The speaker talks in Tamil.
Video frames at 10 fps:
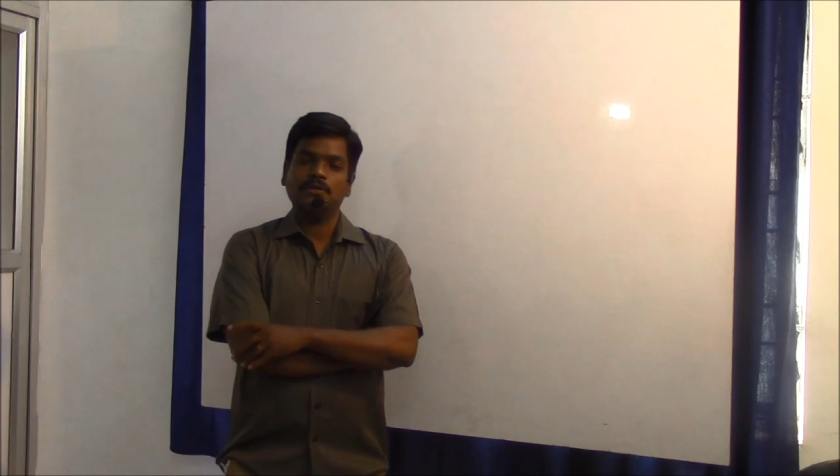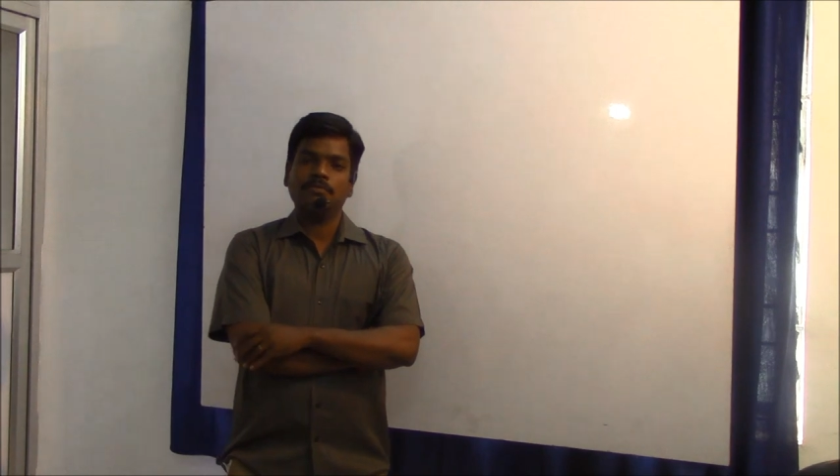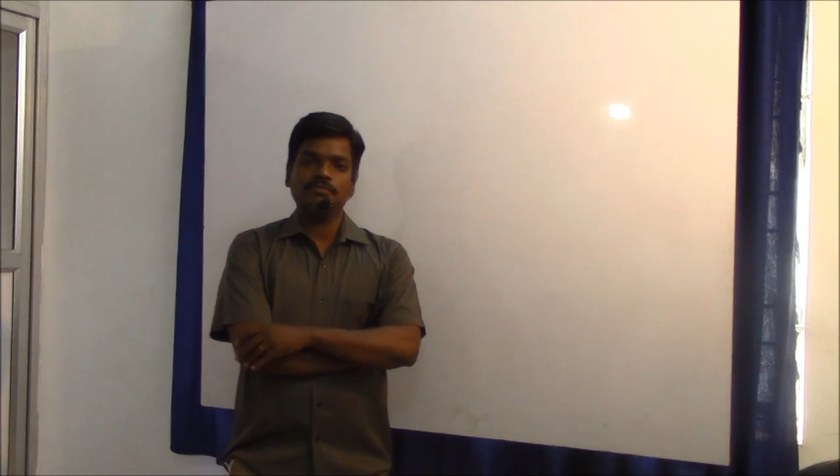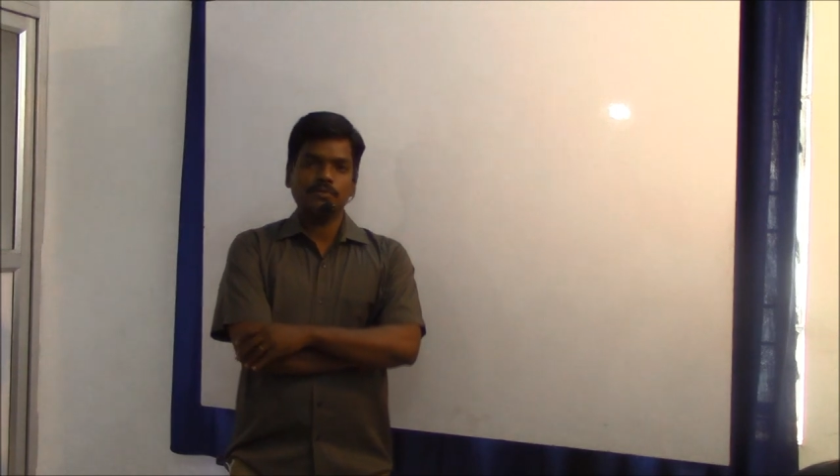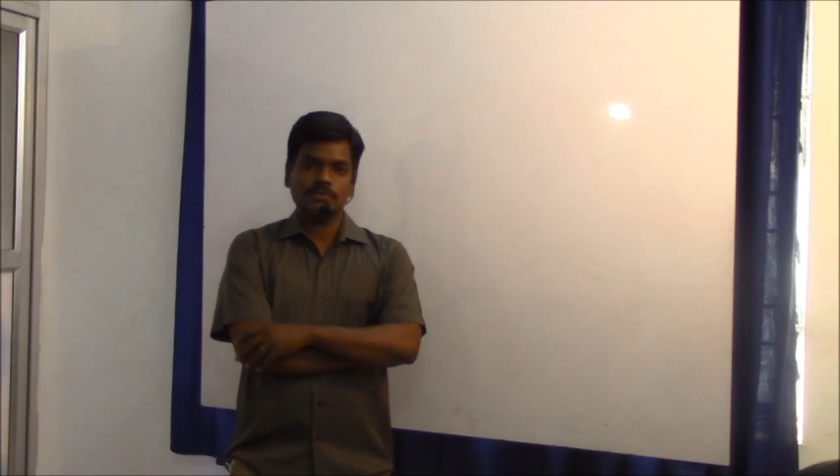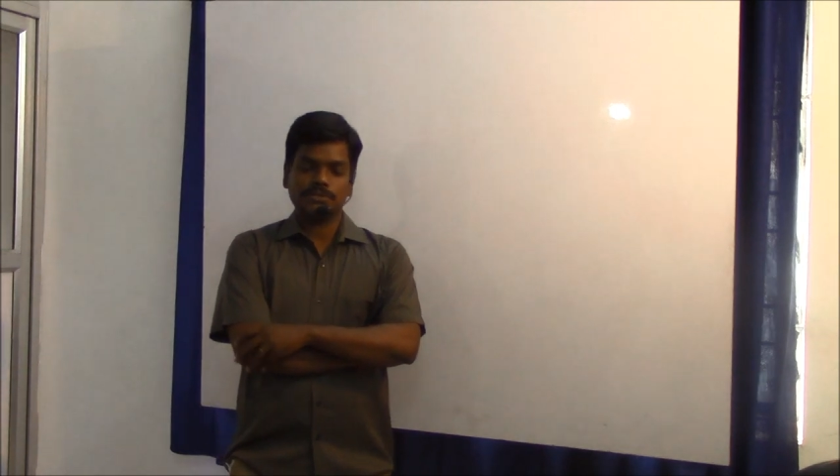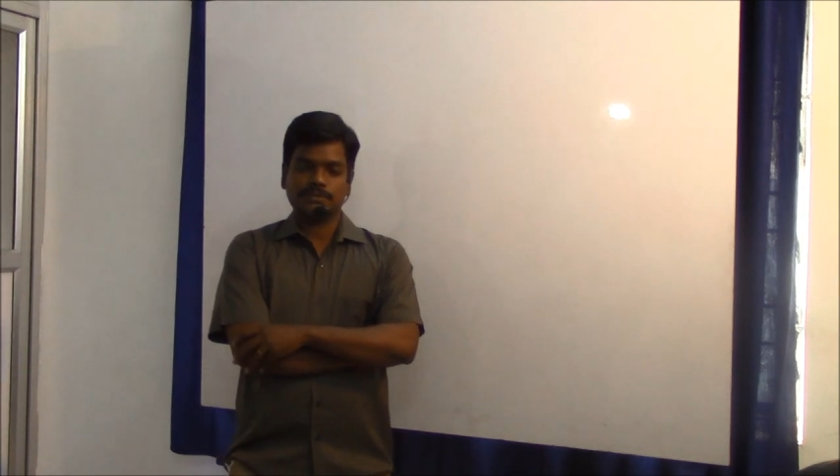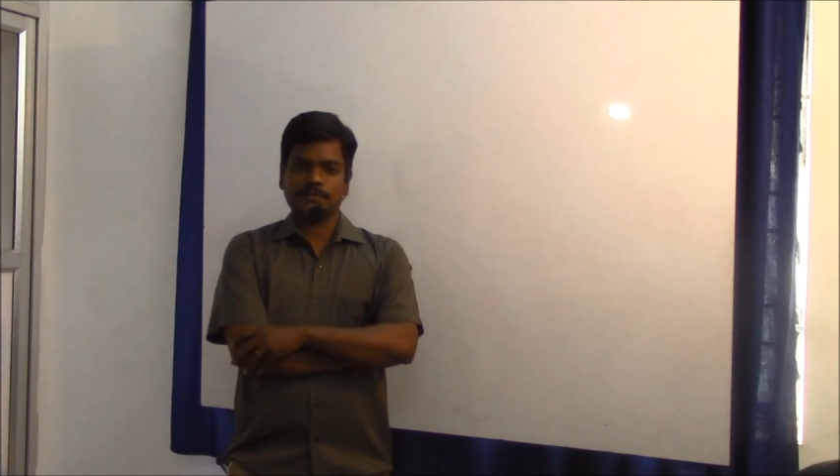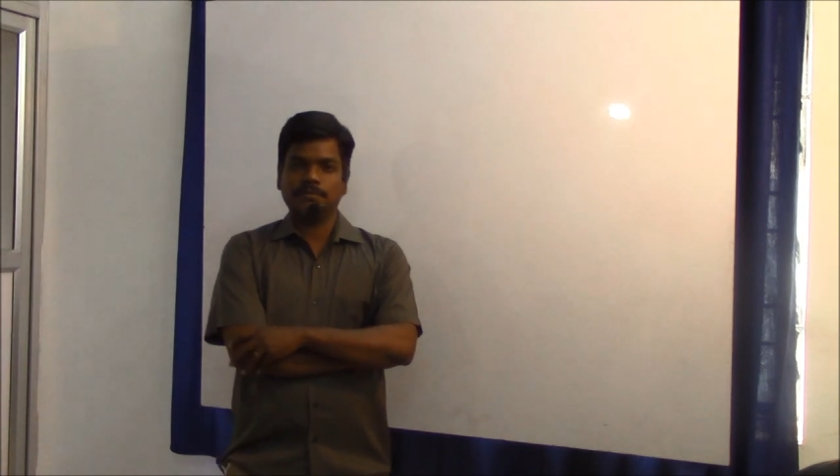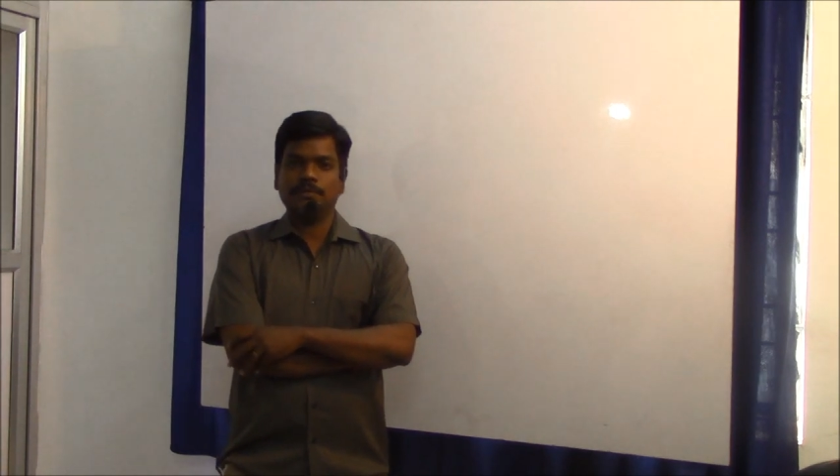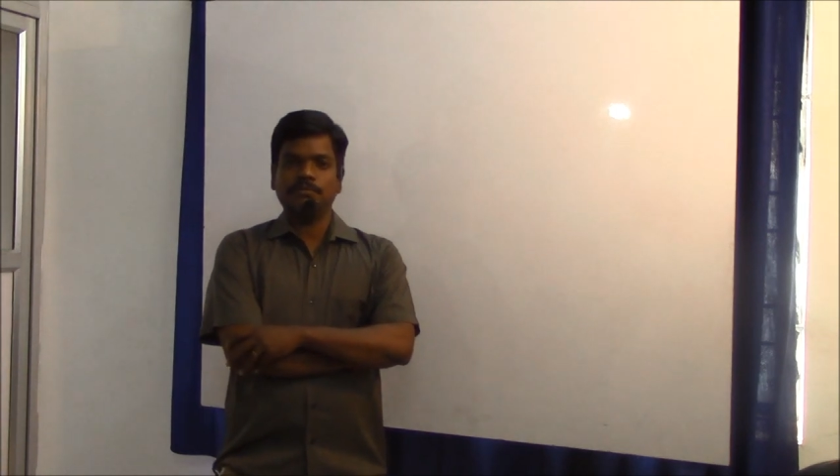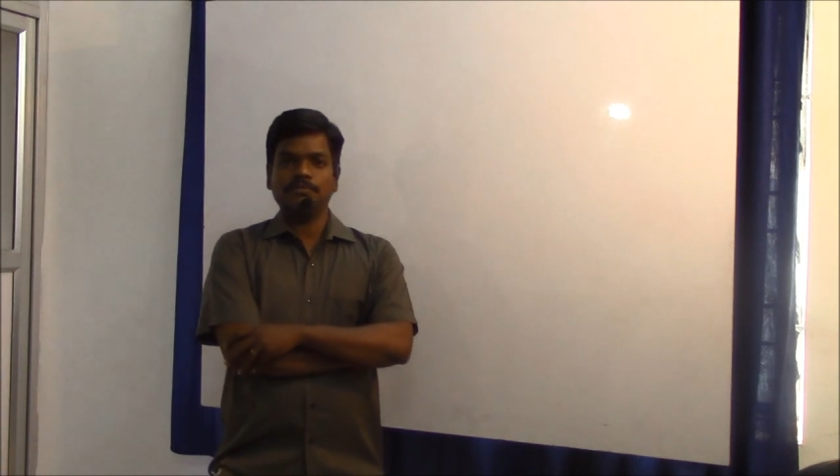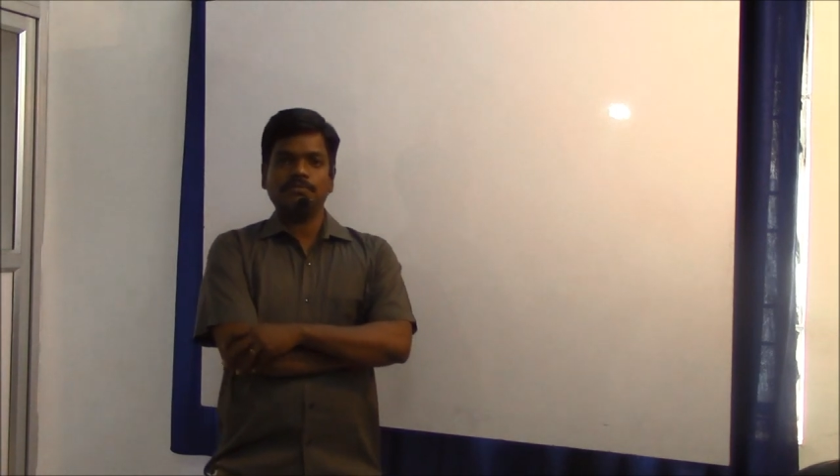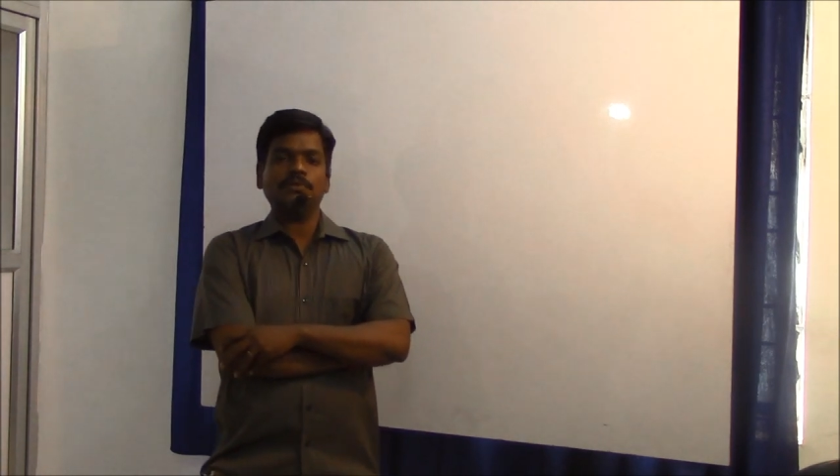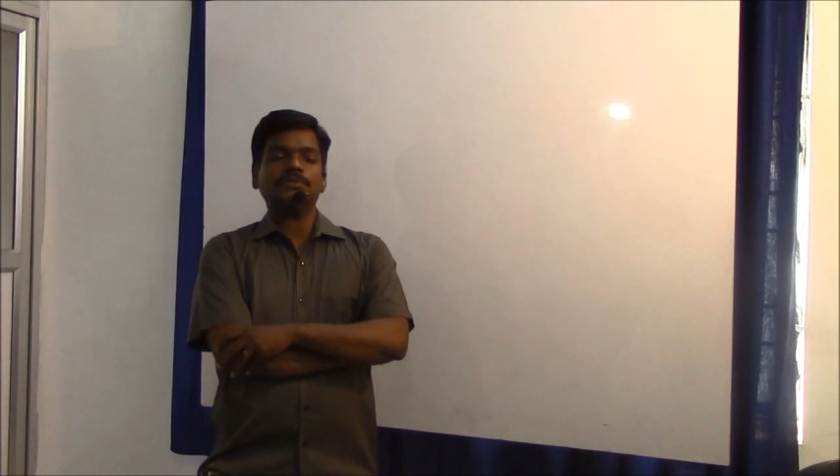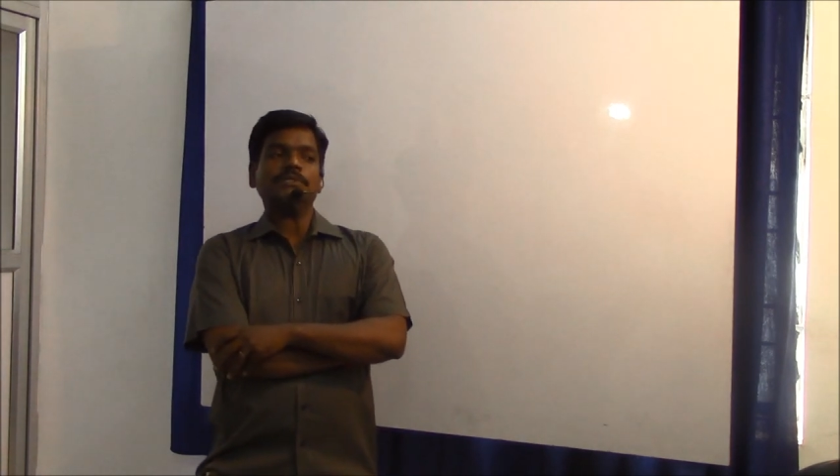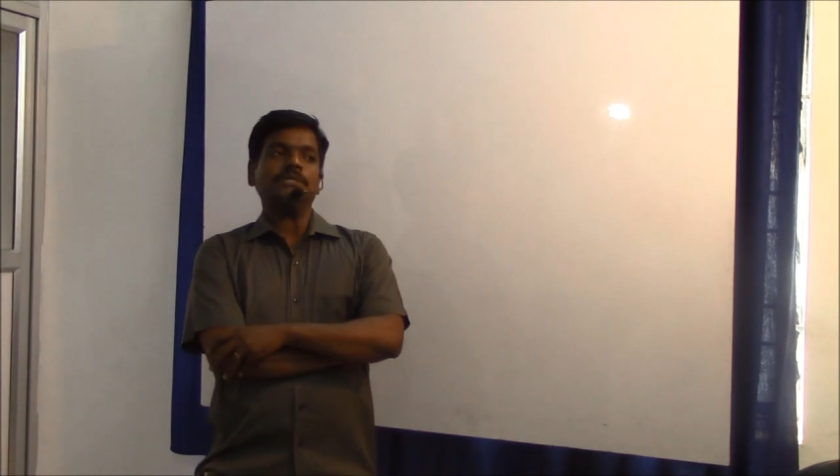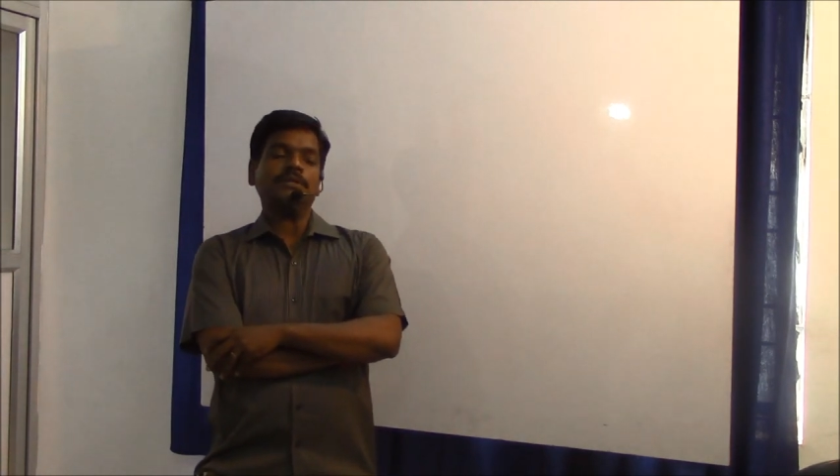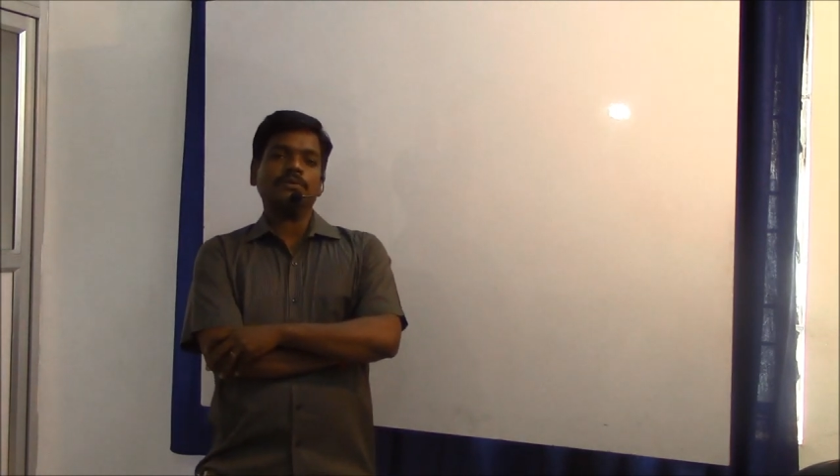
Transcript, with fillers: ஃபோர்ஸ் ஃபோர்ஸுங்கிற